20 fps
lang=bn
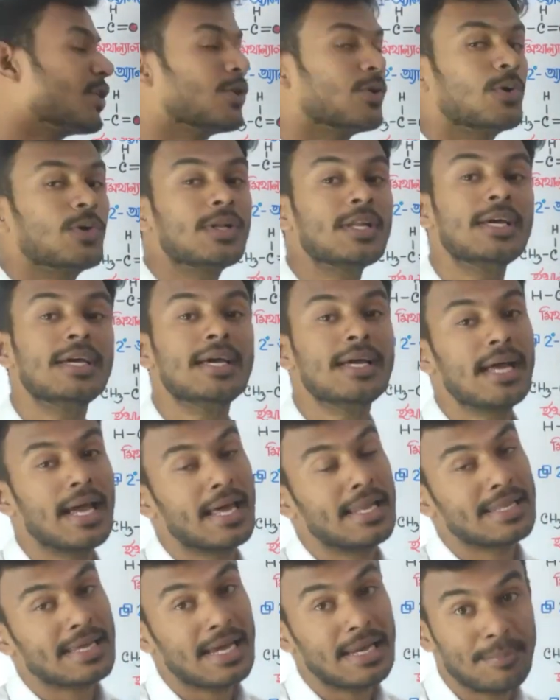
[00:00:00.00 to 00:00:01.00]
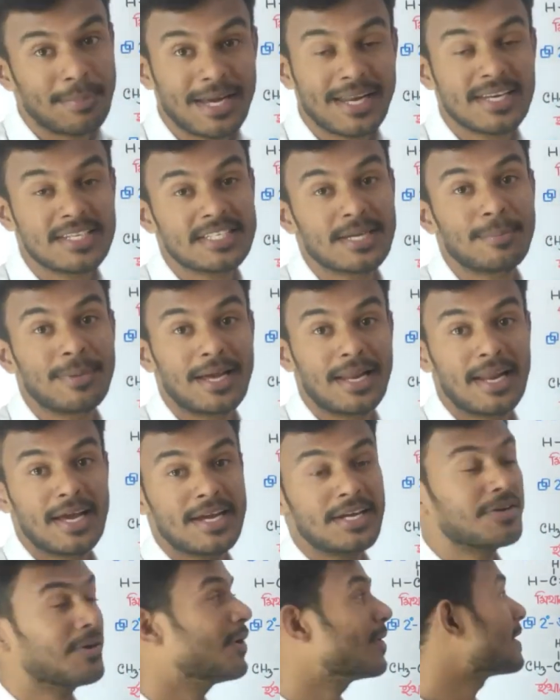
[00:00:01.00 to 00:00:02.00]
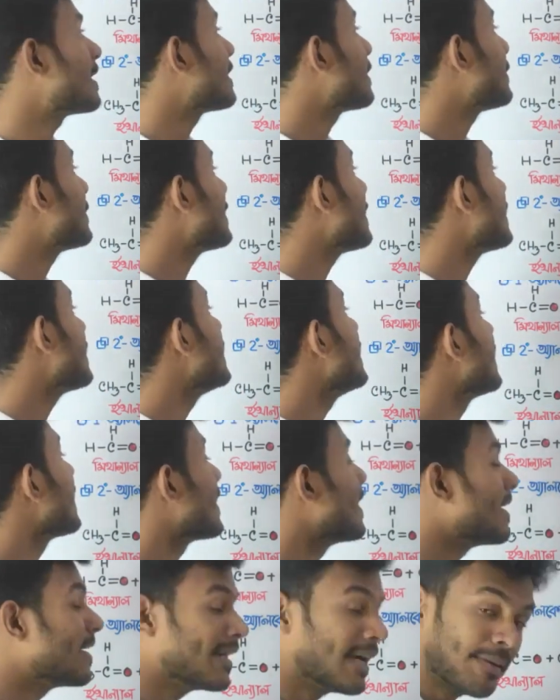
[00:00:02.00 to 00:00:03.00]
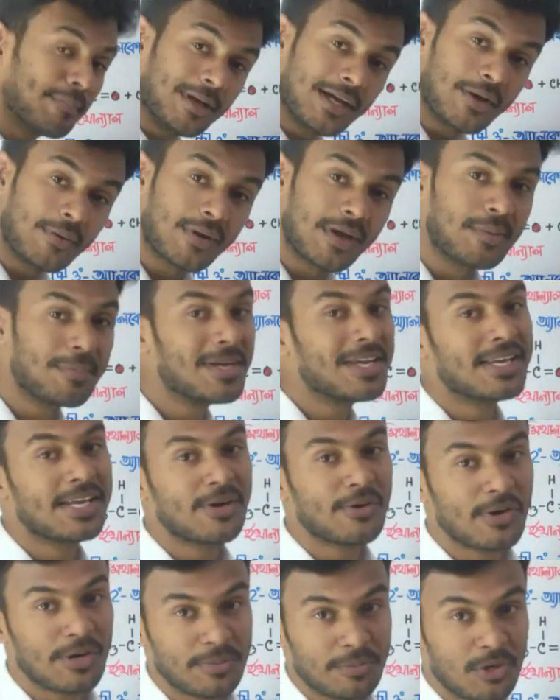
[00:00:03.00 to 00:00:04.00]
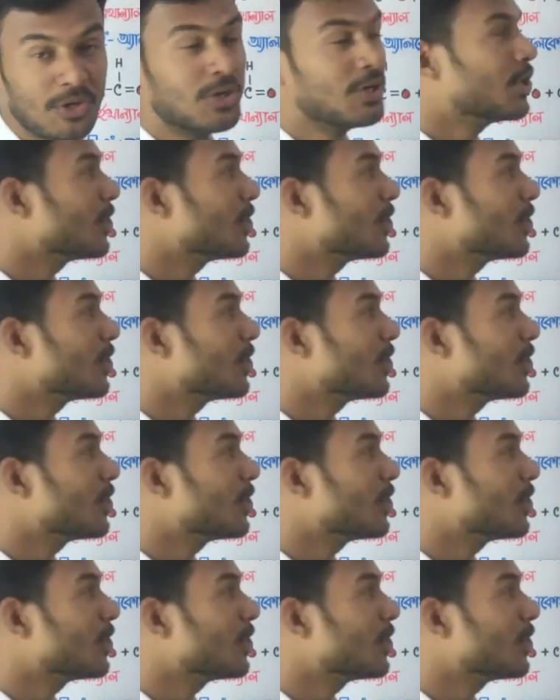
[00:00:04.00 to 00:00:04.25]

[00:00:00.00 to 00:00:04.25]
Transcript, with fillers: যখন অ্যালকাইল ম্যাগনেশিয়াম হ্যালাইড অর্থাৎ আমাদের গিগনাট বিকারকের বিক্রিয়া করাবো